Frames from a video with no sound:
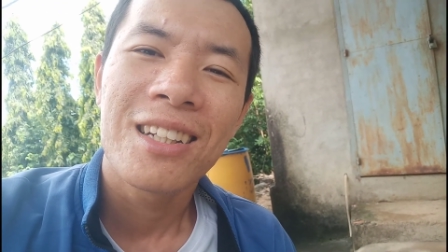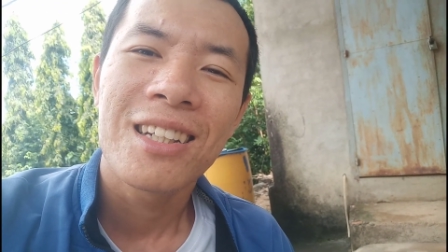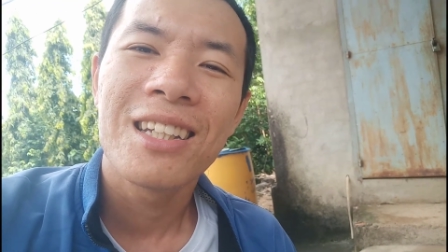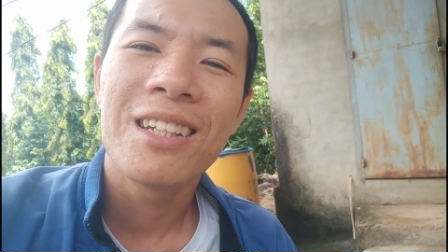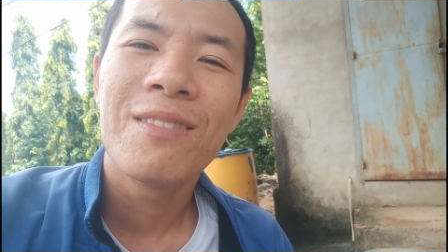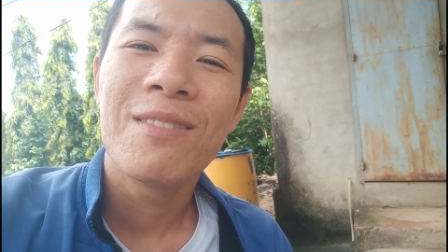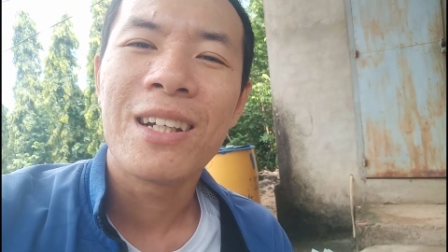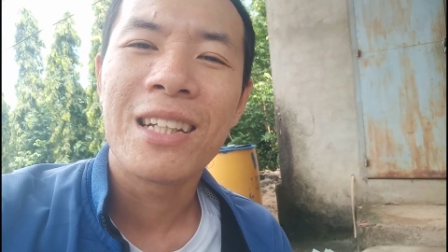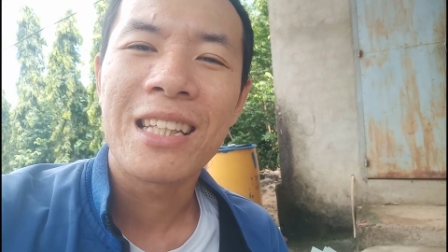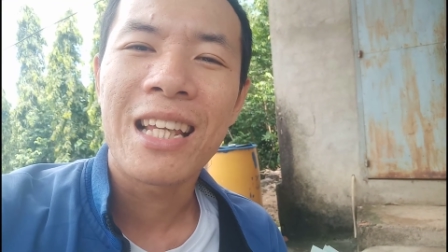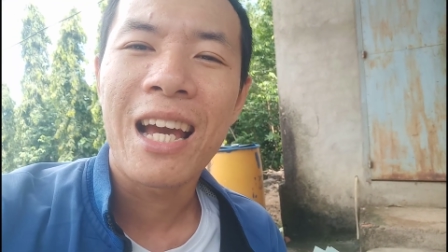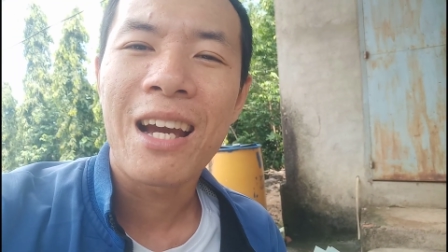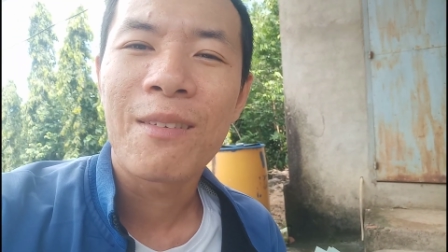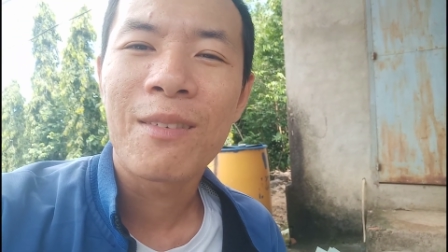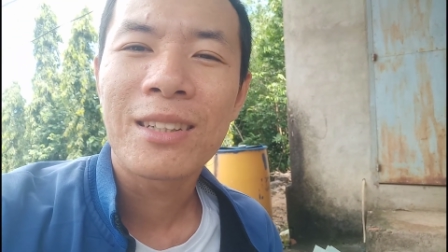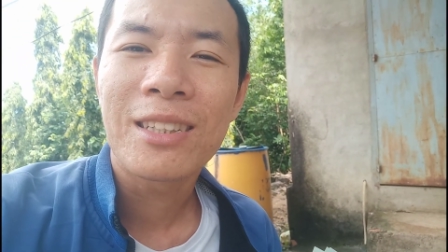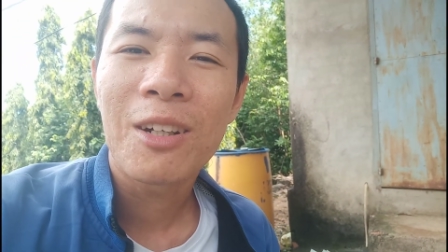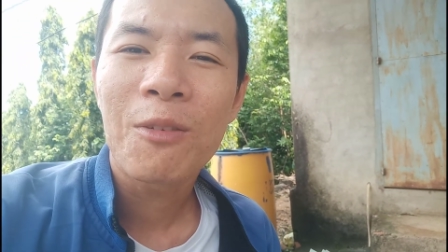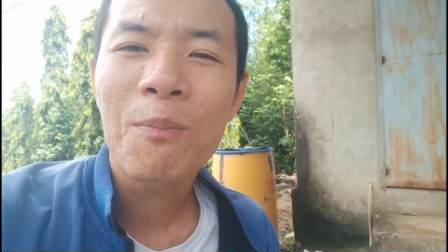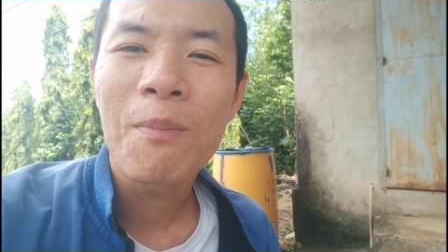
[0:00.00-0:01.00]
đi về nhà
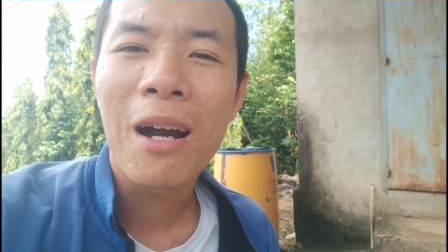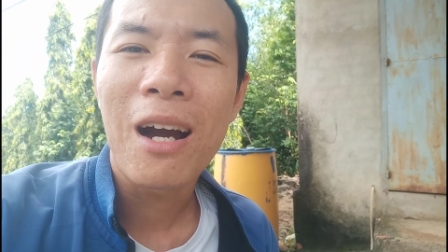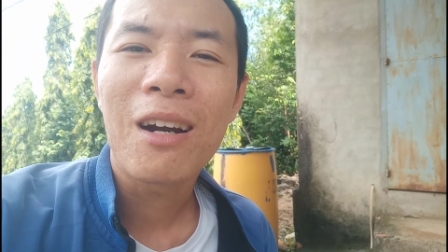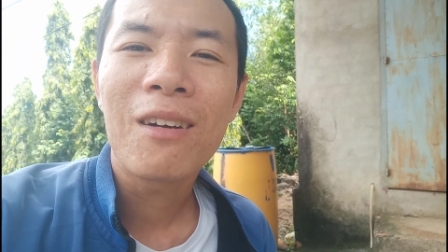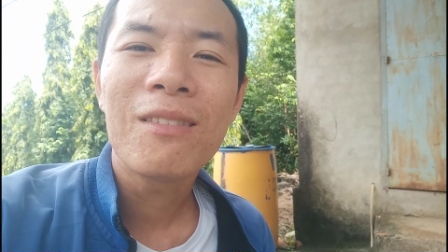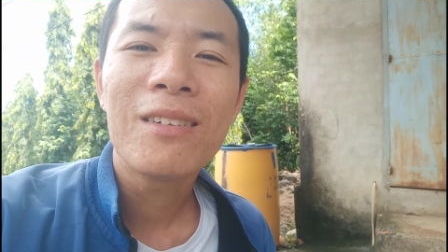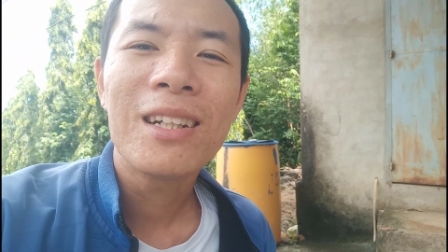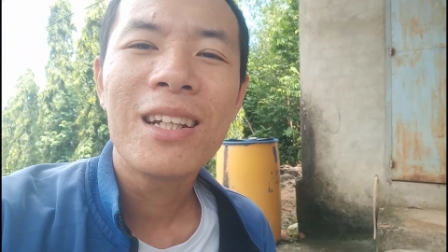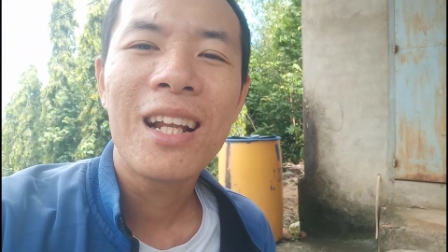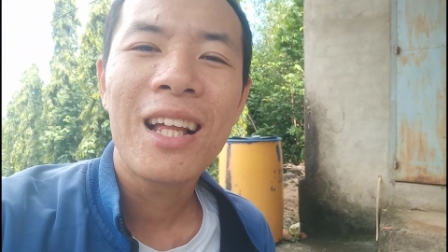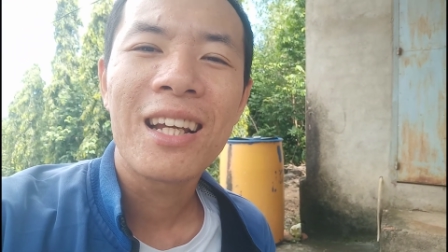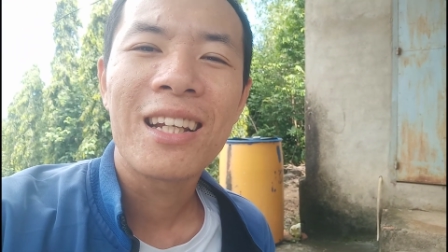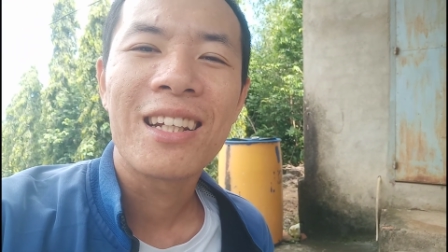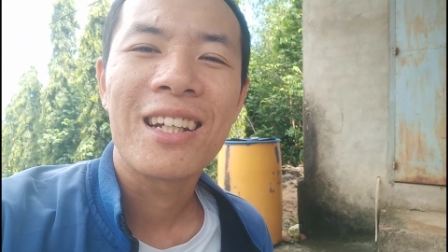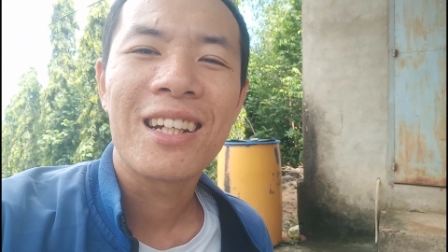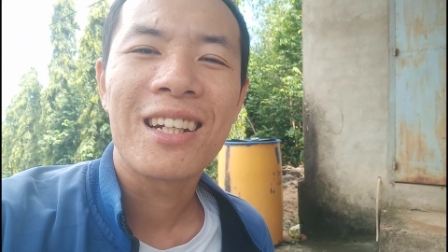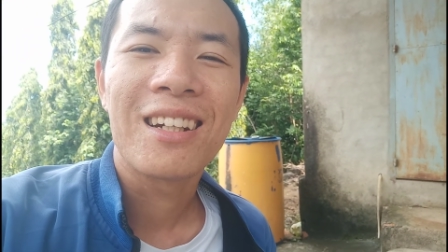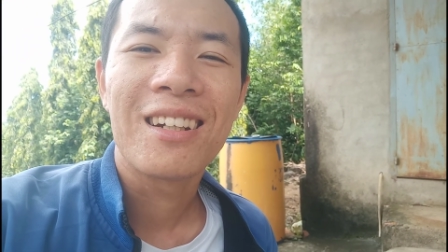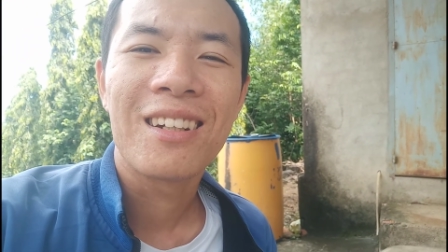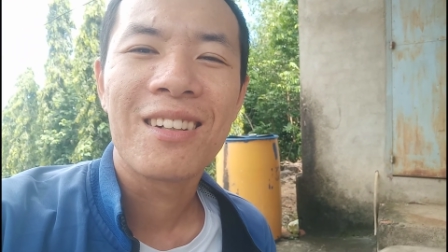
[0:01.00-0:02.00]
và thông báo với
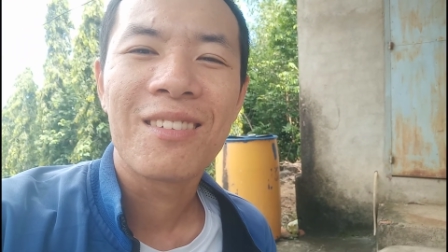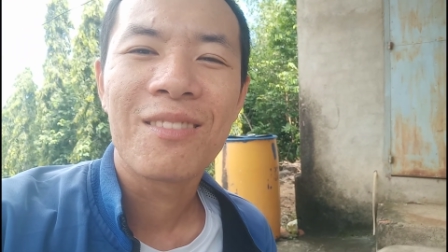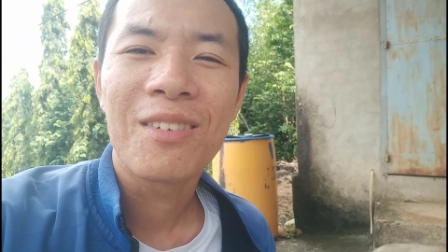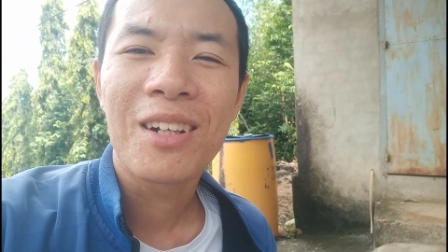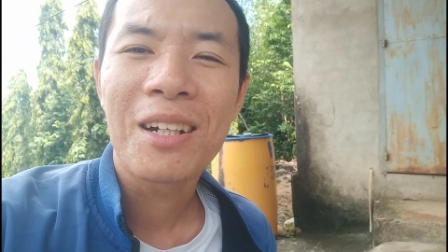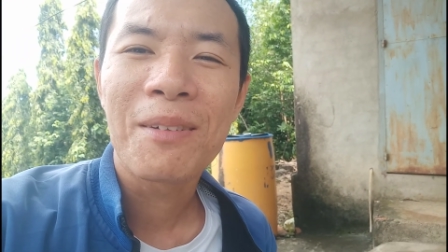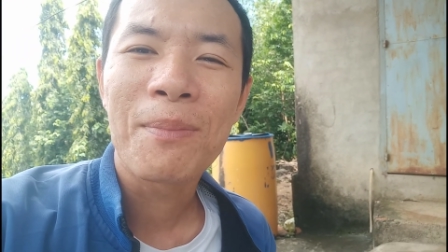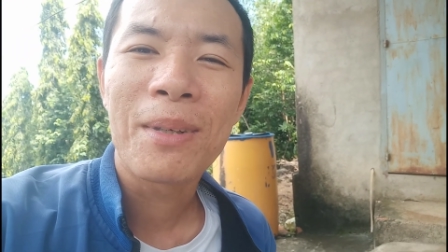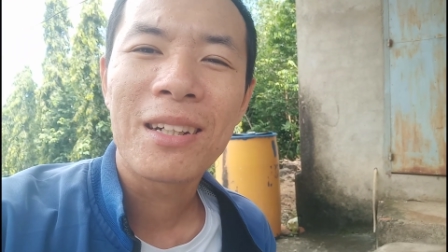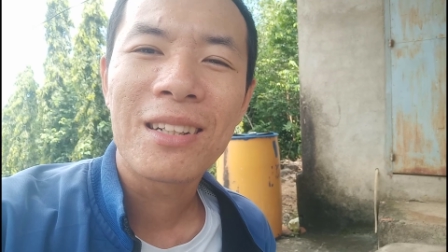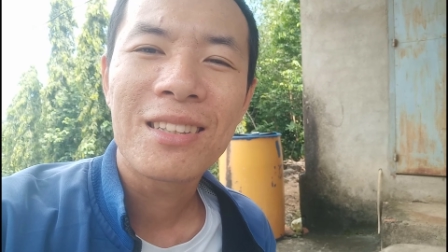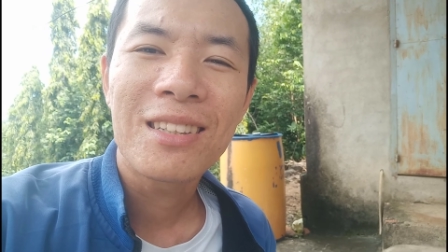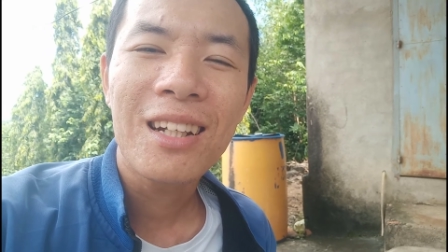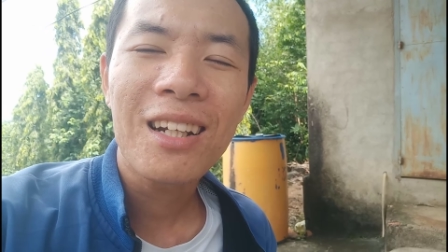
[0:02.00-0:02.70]
lại uh, vợ mình.